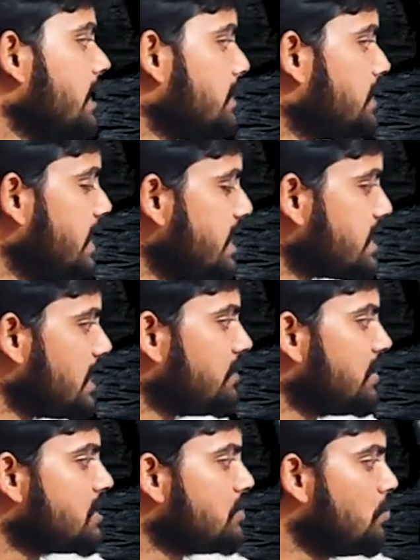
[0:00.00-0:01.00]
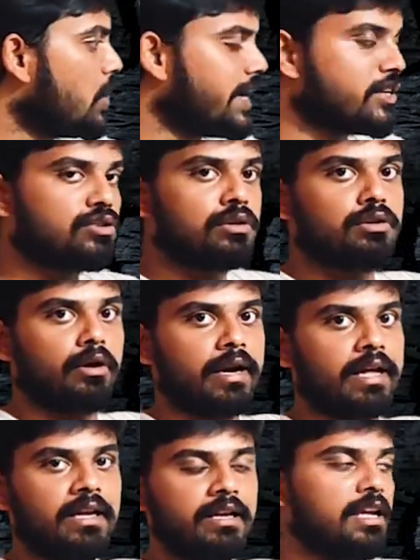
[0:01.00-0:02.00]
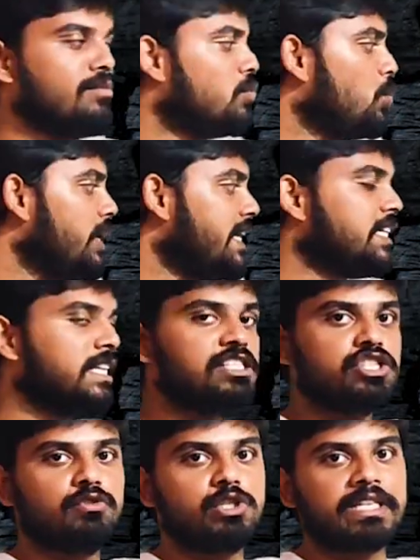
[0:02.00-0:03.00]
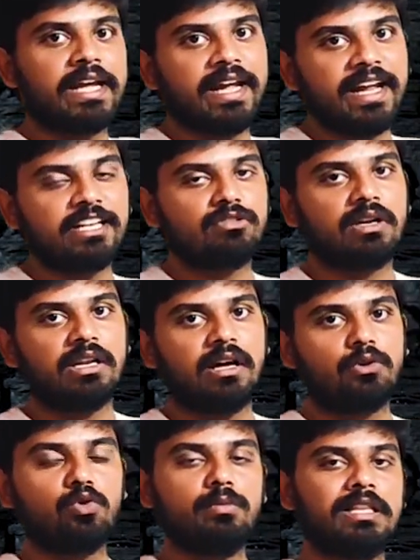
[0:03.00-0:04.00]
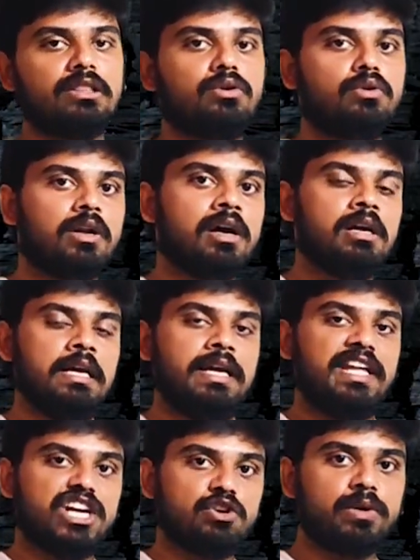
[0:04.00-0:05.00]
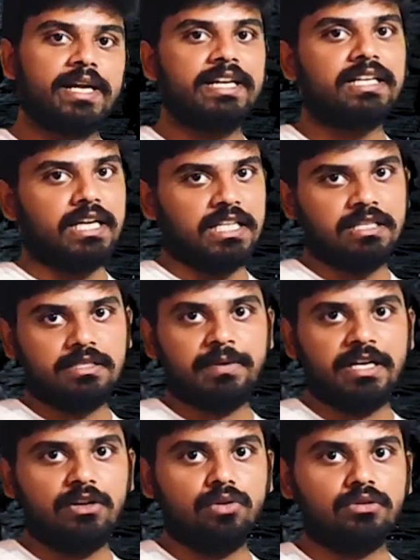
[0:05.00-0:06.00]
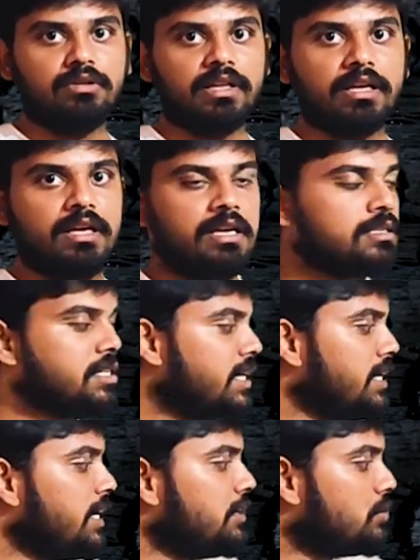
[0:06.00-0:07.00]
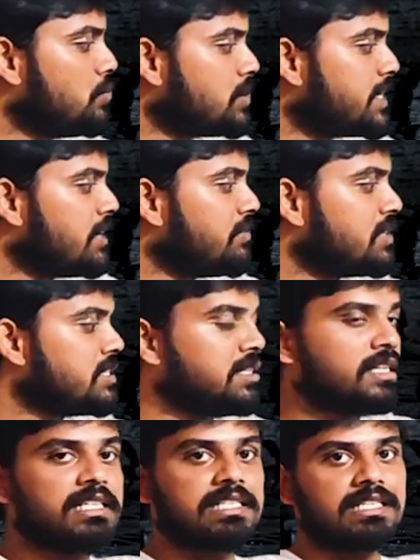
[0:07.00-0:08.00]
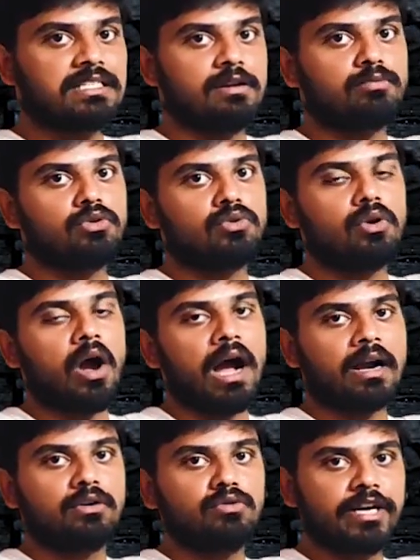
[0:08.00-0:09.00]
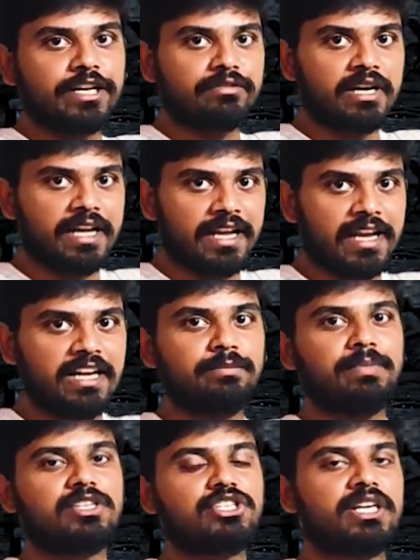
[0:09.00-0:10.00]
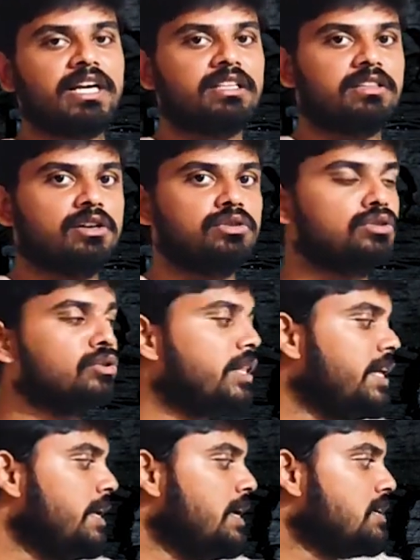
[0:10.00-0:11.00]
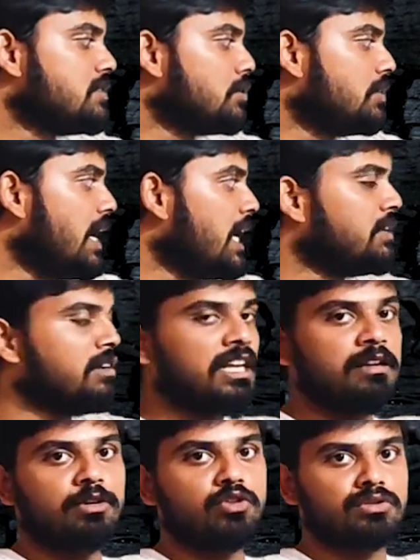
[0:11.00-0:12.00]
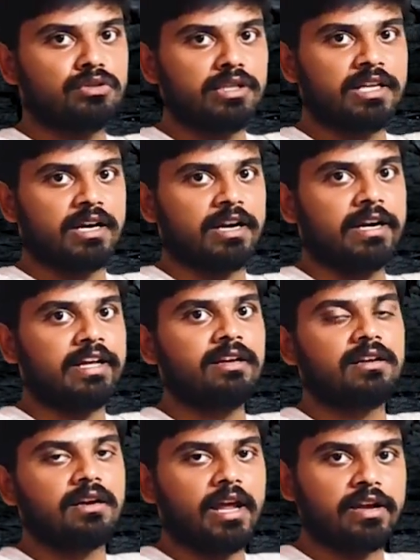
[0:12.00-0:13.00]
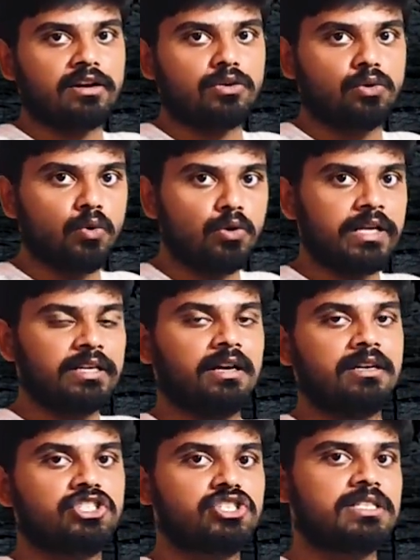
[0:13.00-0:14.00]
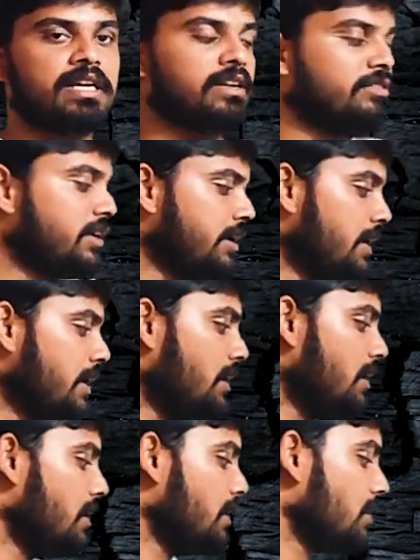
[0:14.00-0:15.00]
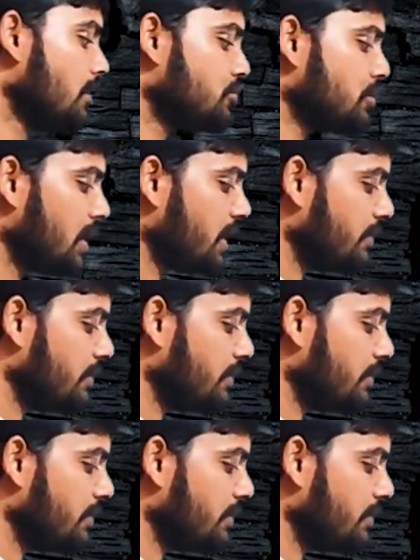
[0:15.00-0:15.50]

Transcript: ఇక్కడ త్రీ సర్వర్స్ ఒకే చోట నుండి ఈ మూడింటి నుంచి వచ్చే హీట్ వల్ల రూమ్ అంతా కూడా ఎక్కువ హీట్ అనేది స్ప్రెడ్ అవుతుంది సో ఇక్కడ నేను టూ సర్వర్స్ని తీసేసినప్పుడు అక్కడ ఉండేటువంటి హీట్ ప్రెషర్ అనేది తగ్గుతుంది సో దానివల్ల ఏమవుతుంది అని అంటే నా యొక్క కూలింగ్ ఖర్చుస్ అనేవి ఖర్చులు